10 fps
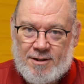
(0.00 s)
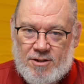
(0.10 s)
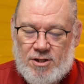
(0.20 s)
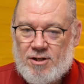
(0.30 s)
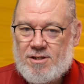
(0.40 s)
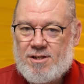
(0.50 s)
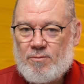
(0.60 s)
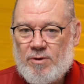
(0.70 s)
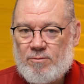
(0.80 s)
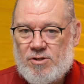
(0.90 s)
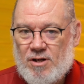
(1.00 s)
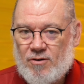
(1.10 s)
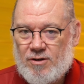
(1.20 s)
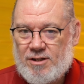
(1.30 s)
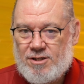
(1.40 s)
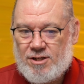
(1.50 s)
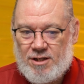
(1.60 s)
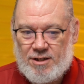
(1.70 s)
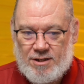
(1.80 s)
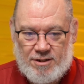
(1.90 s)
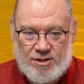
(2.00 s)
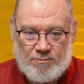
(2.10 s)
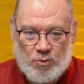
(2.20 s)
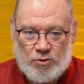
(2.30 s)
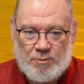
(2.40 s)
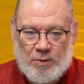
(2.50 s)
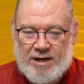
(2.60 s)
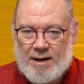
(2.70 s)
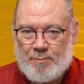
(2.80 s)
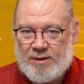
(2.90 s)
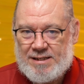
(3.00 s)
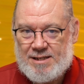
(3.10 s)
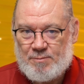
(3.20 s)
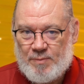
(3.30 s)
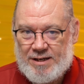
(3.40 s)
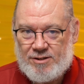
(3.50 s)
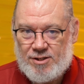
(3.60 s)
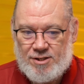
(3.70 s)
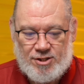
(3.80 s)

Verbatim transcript: Se nós sabemos na hora de, de multiplicar pães e peixes,